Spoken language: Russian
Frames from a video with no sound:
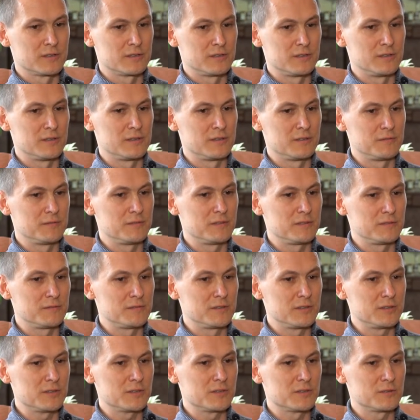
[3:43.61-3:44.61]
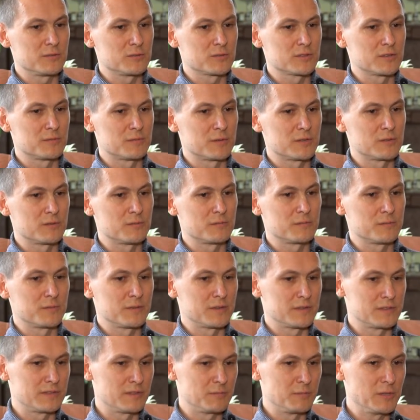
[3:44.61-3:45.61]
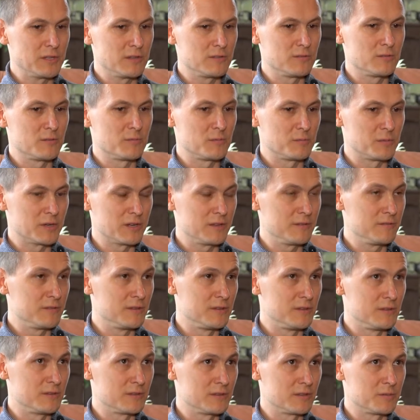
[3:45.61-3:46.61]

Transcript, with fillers: И эти вещи нужно потом заметить в нем проявить.